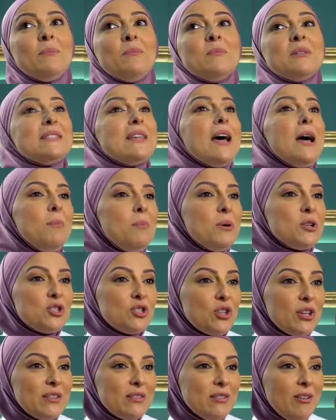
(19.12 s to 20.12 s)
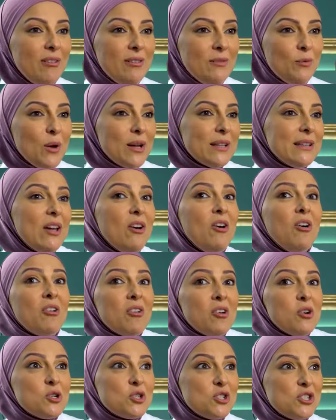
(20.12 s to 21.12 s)
مصاحبه الشيطان واخداه
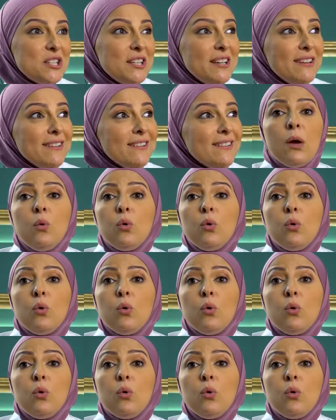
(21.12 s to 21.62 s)
انجاجي